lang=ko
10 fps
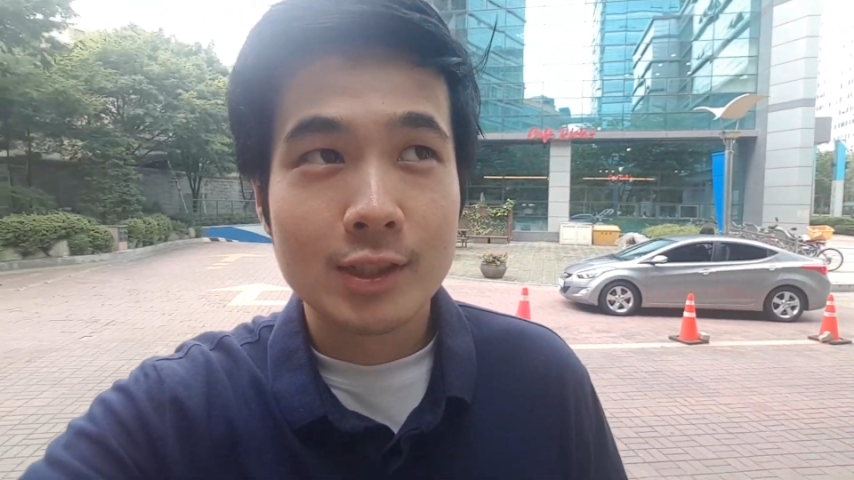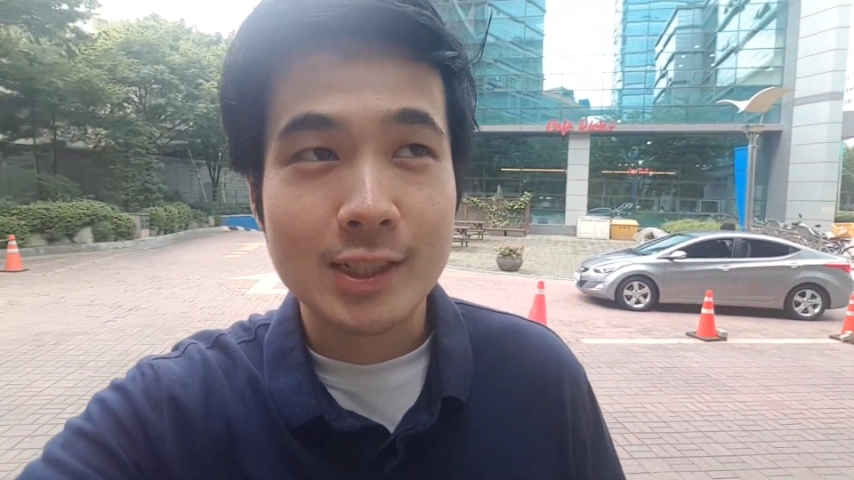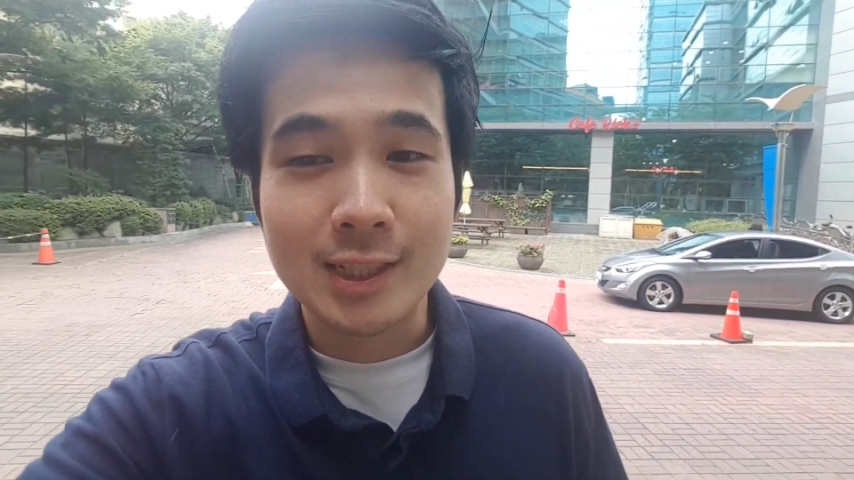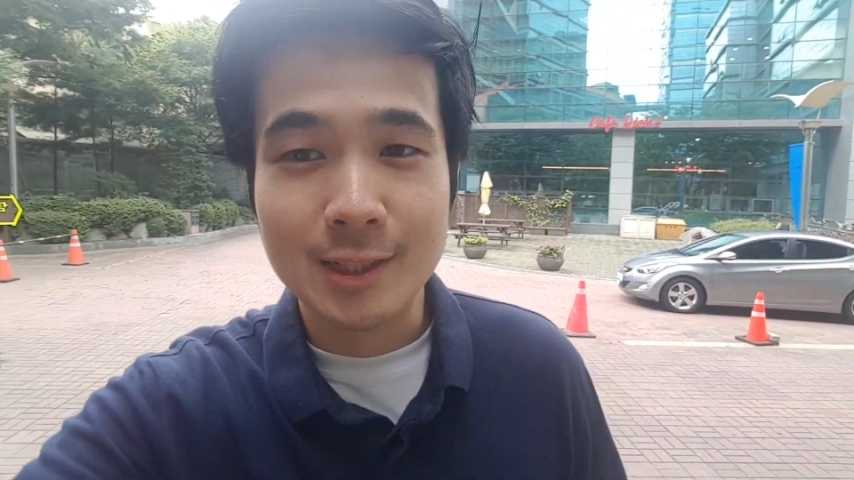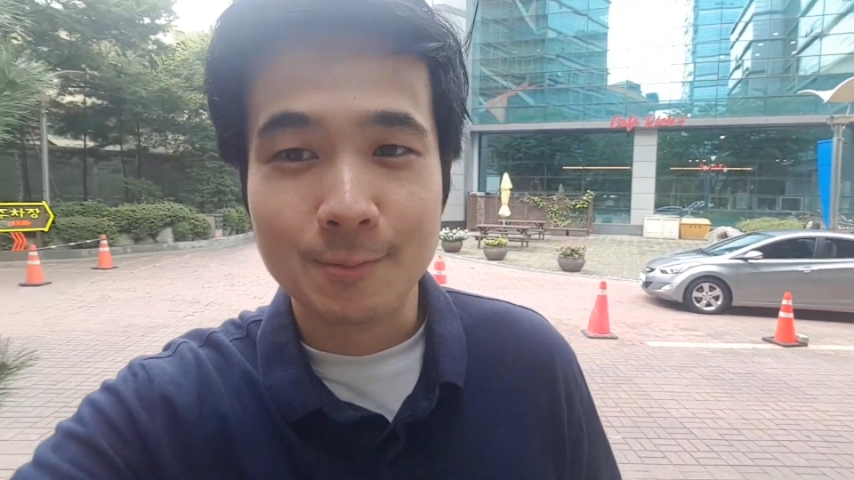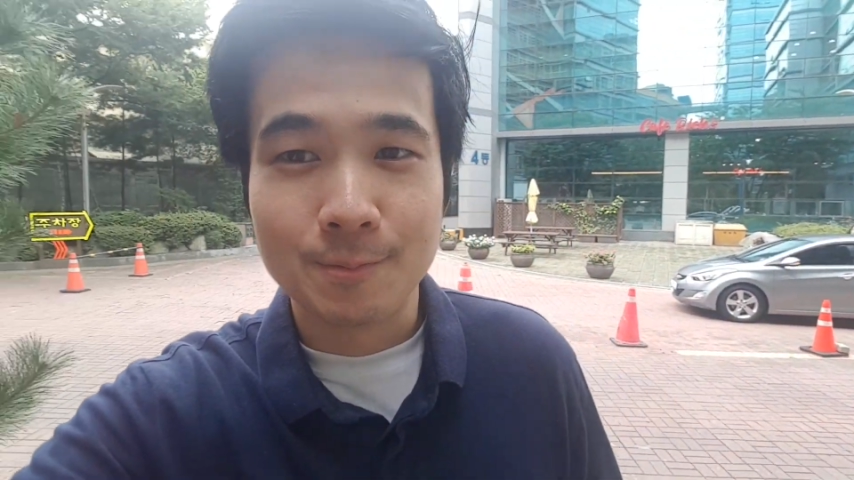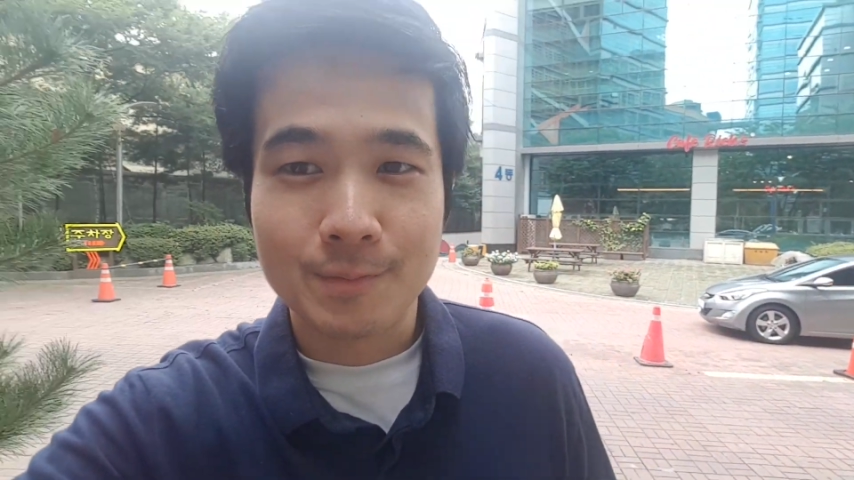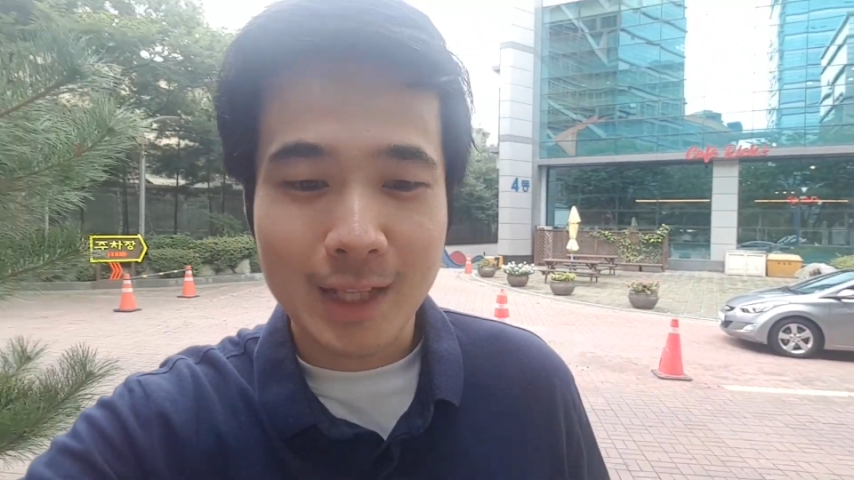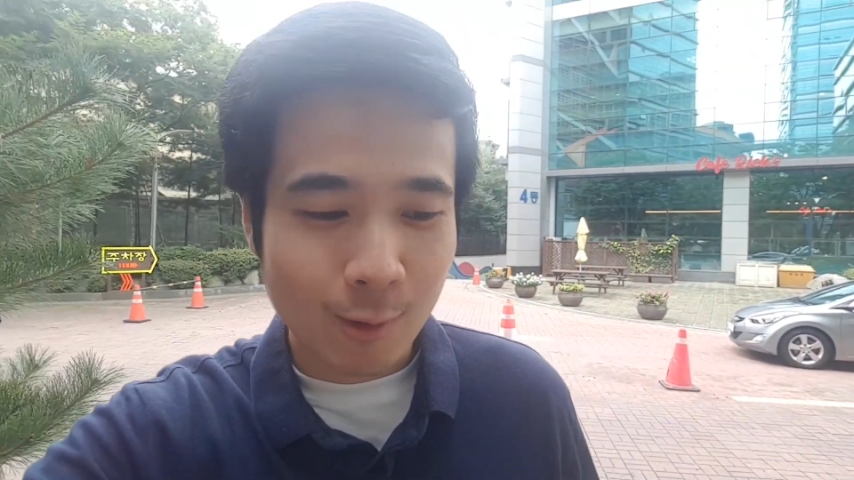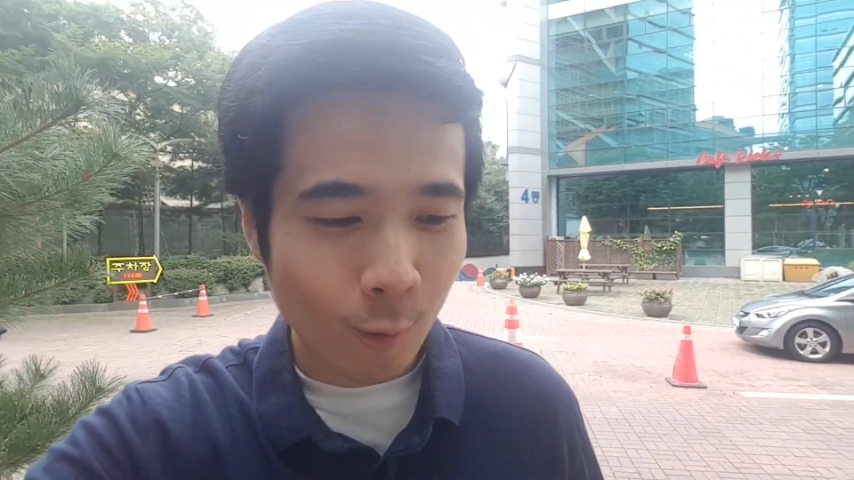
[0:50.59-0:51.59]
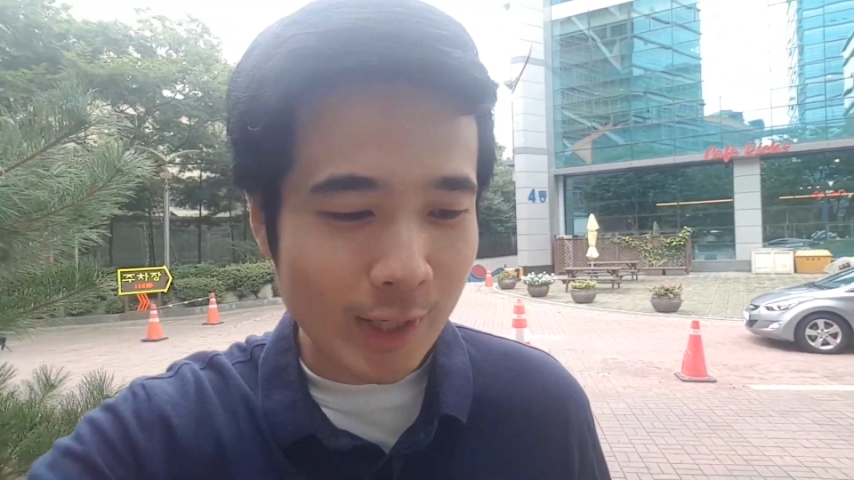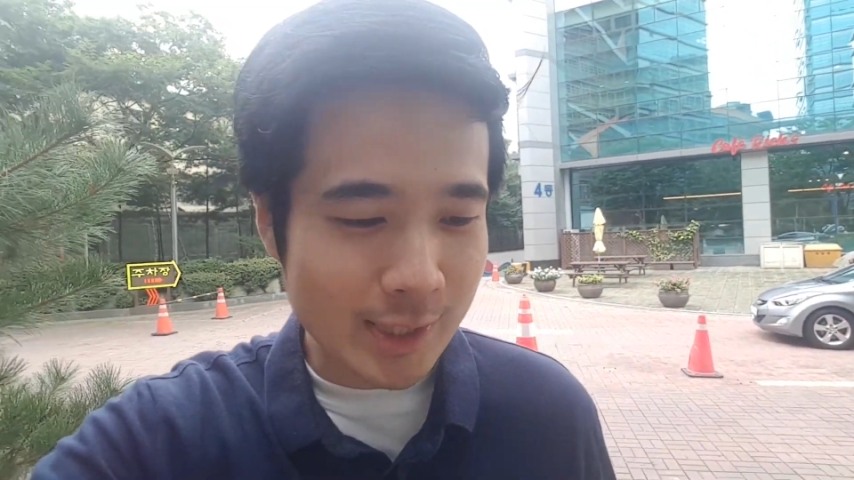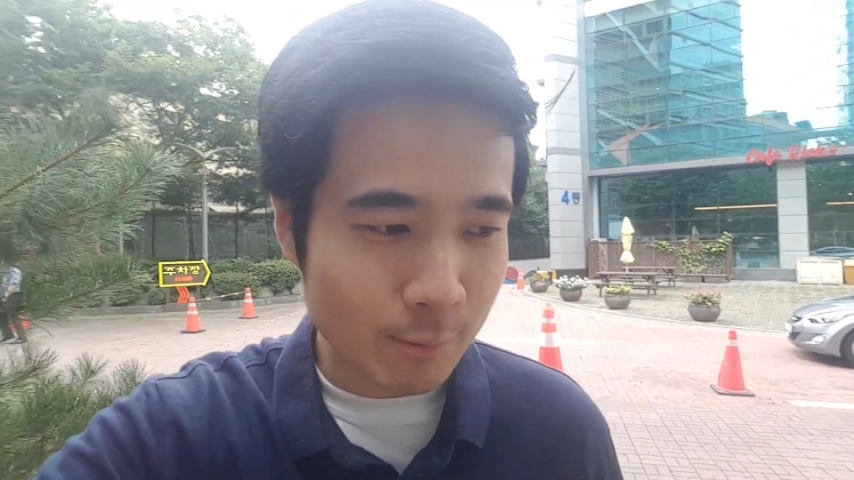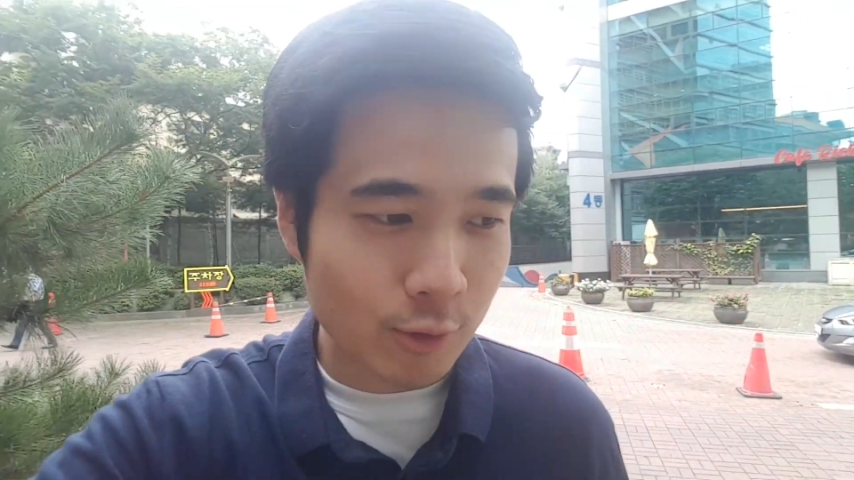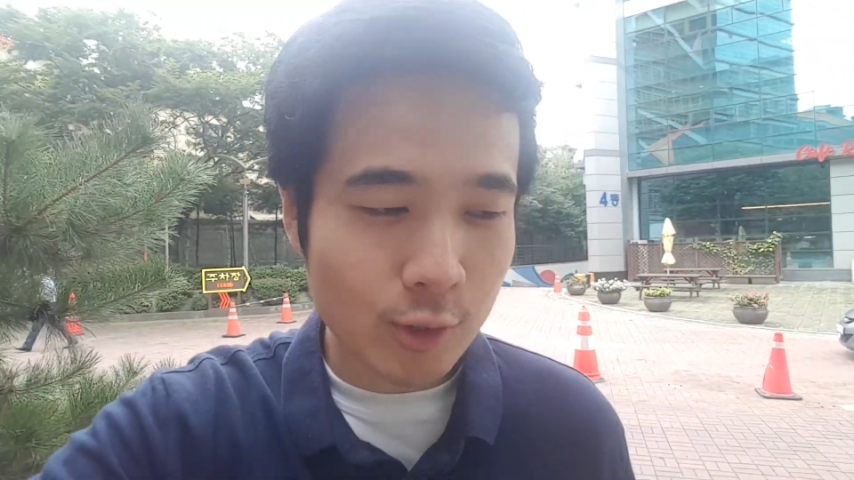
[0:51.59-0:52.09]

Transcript: 지금 딱 고깃집도